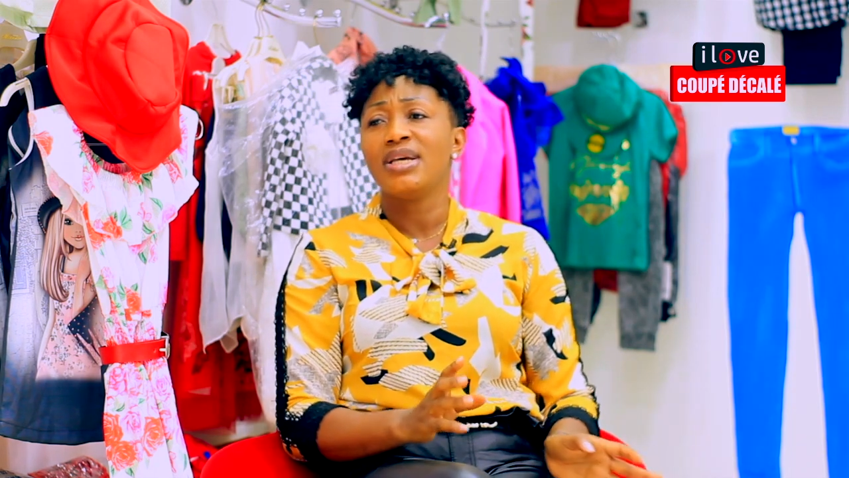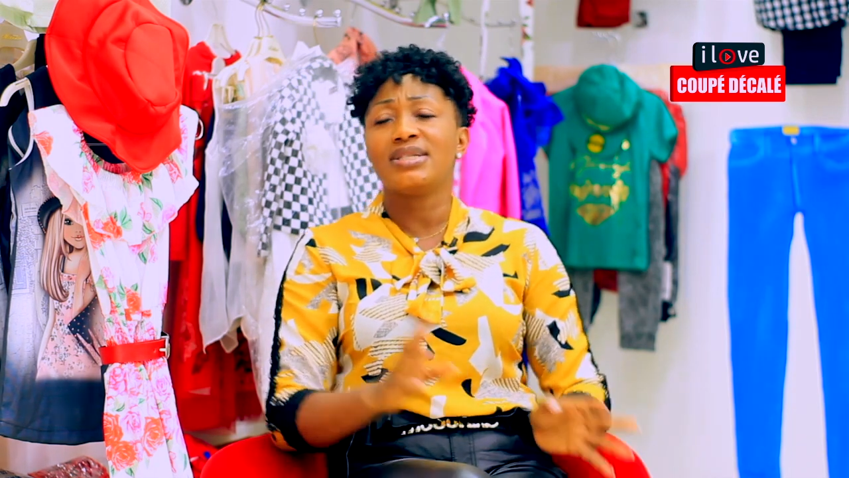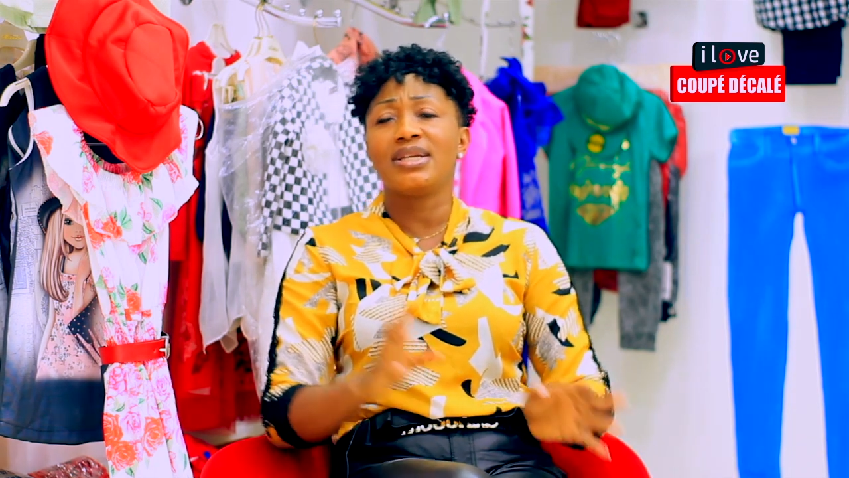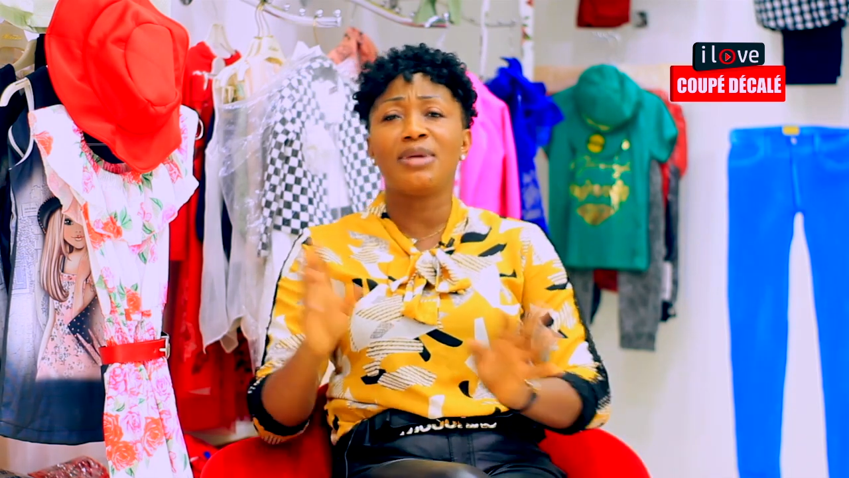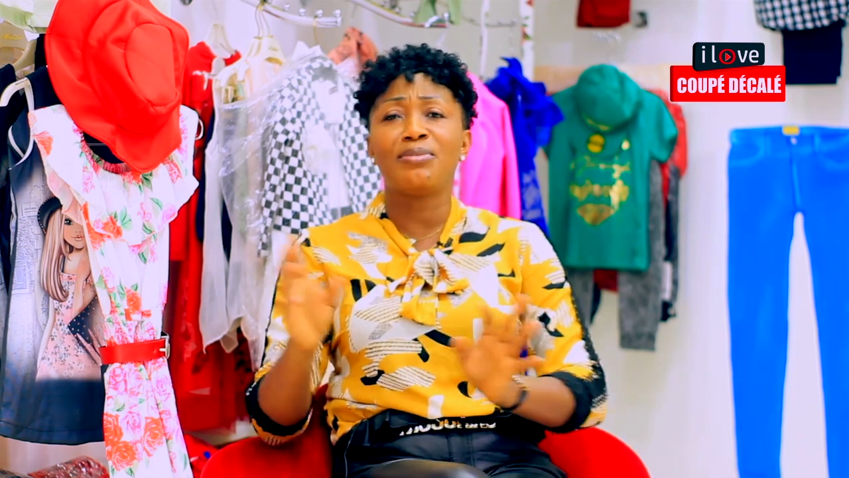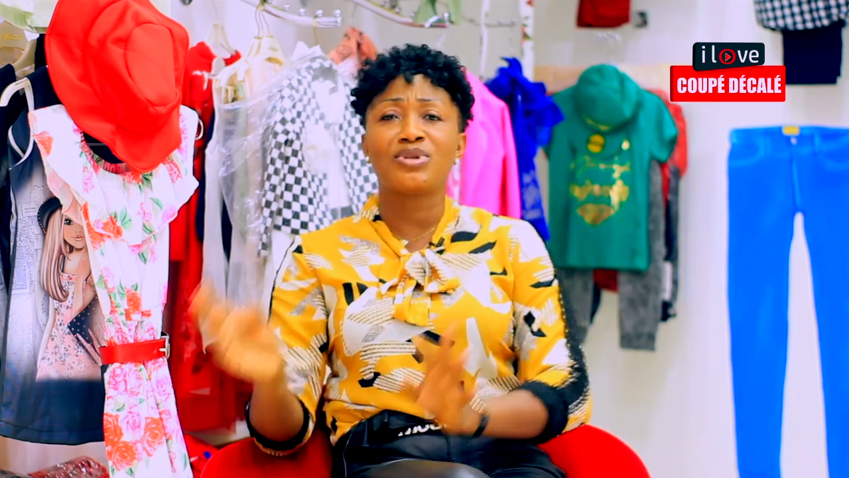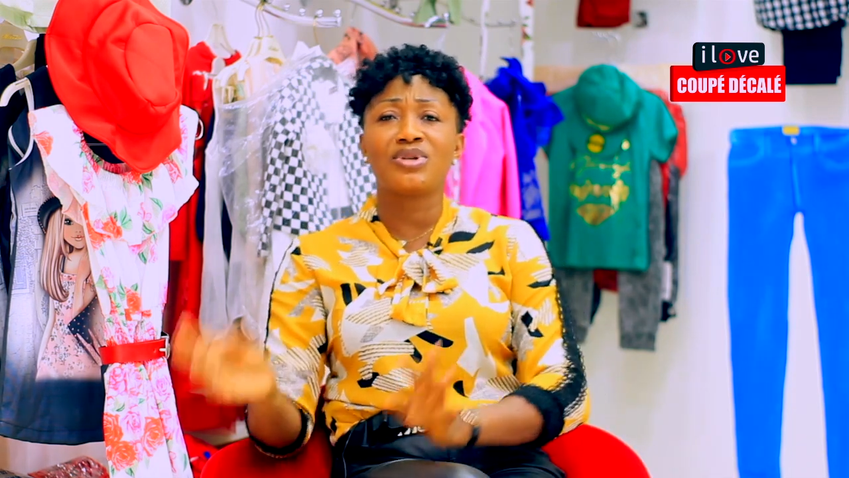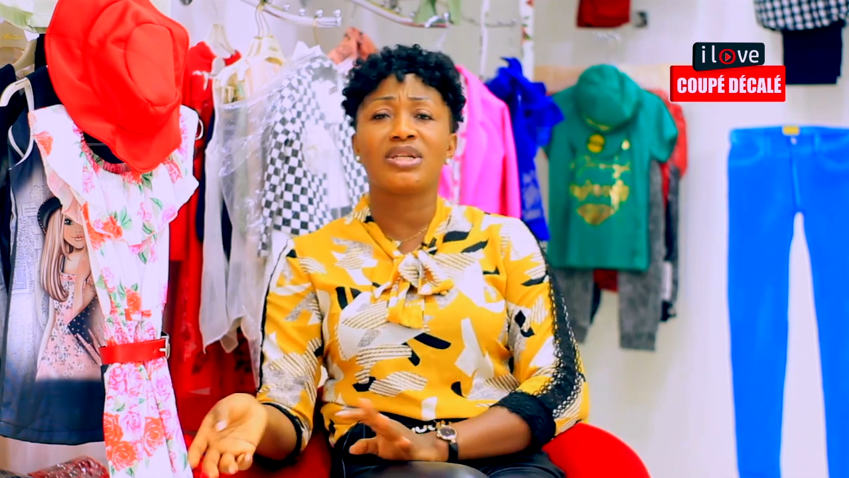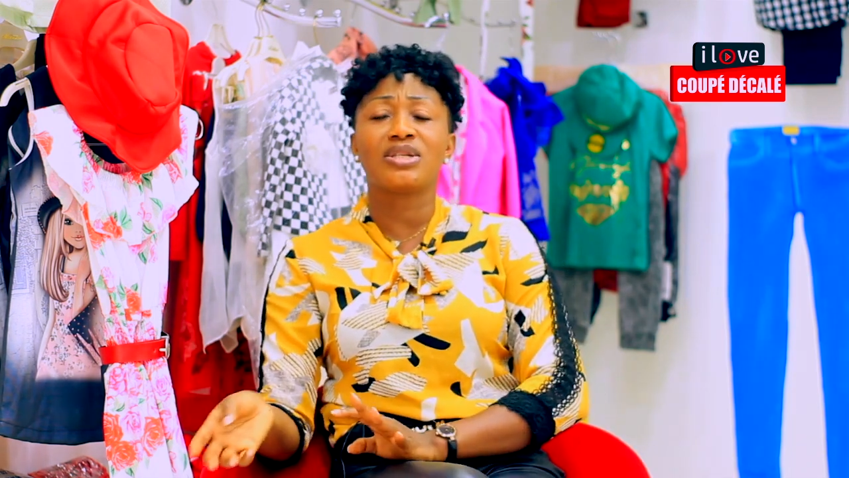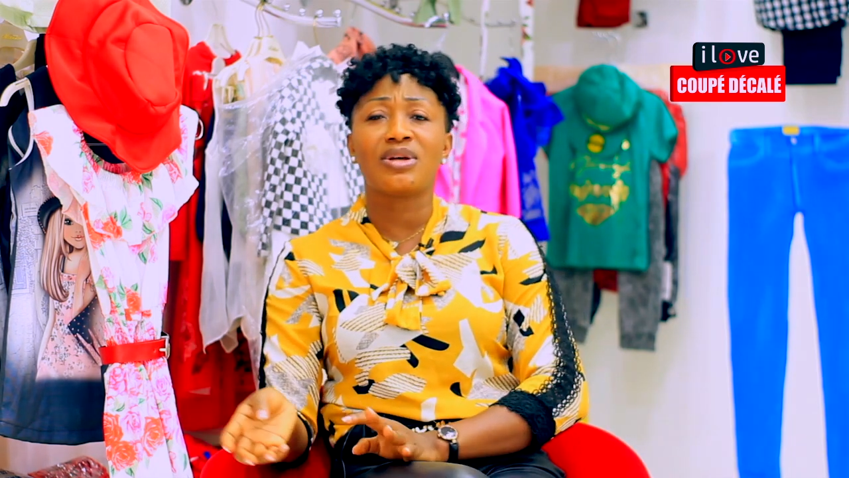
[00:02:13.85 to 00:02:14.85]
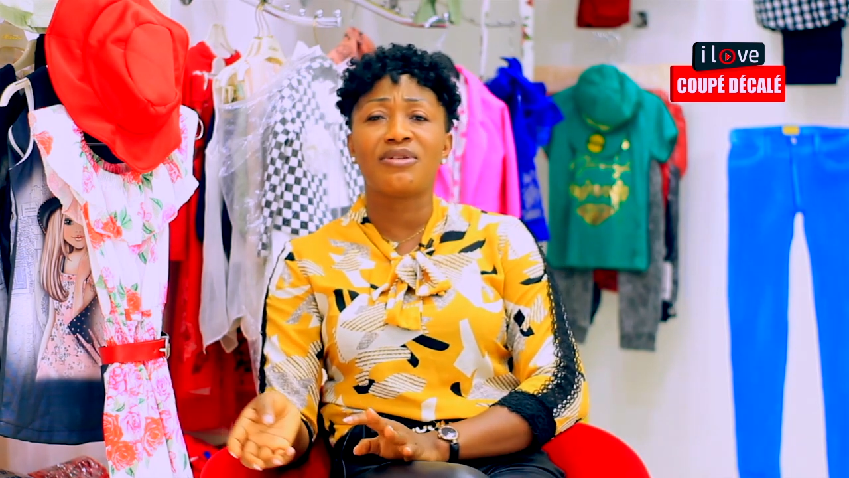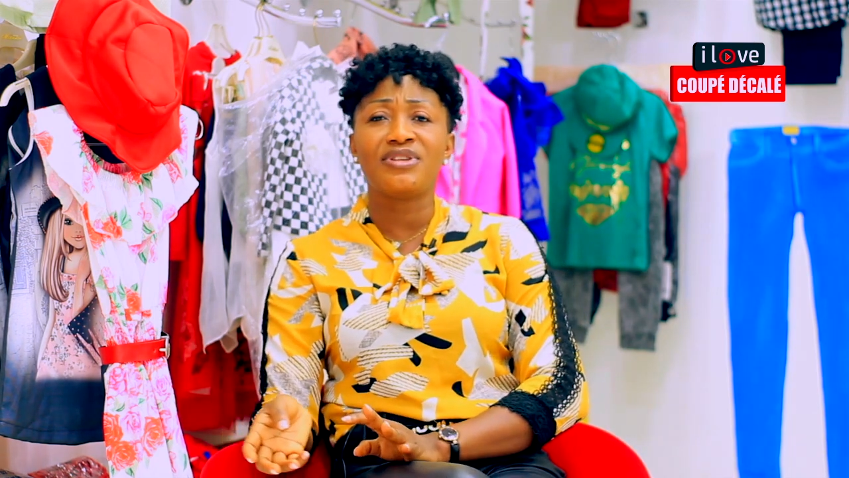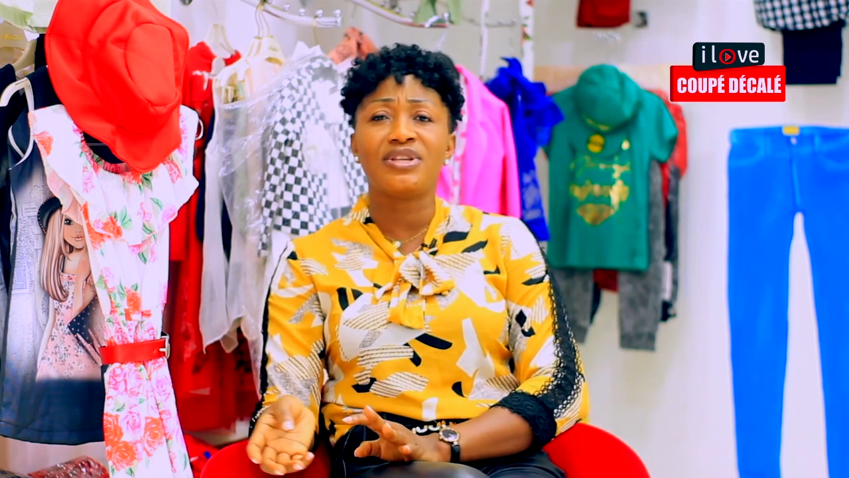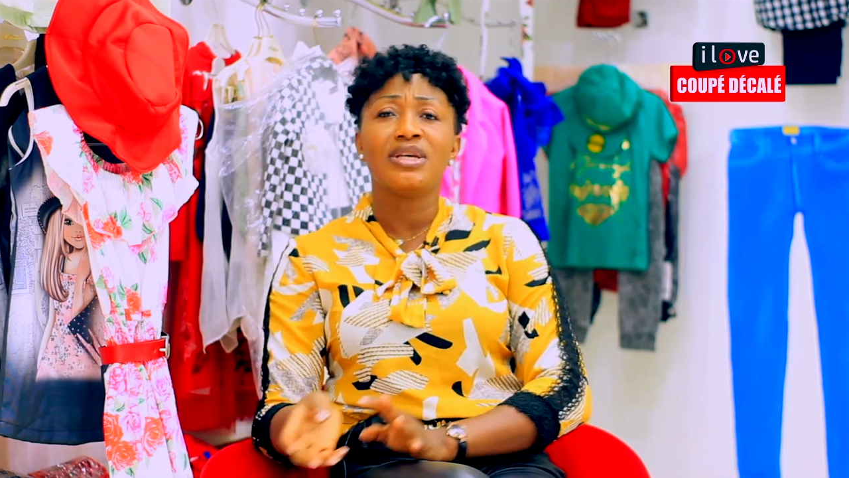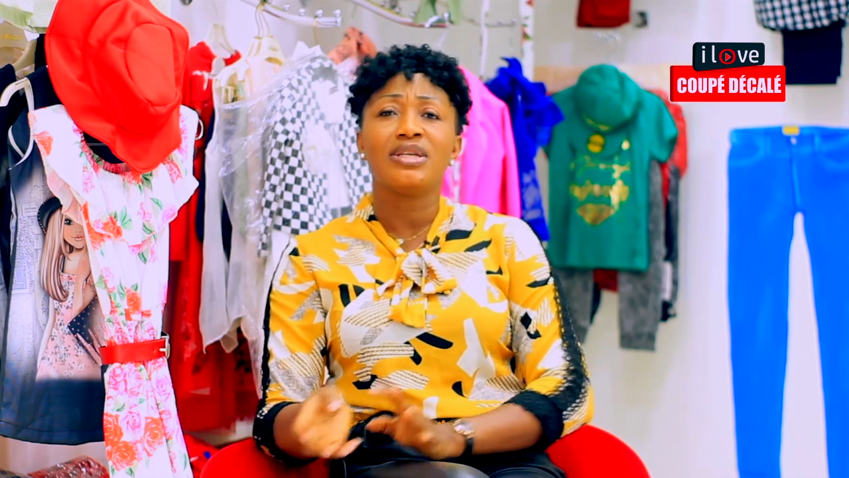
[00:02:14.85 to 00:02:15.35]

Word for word: C'est ta personne qui est dans sa vie.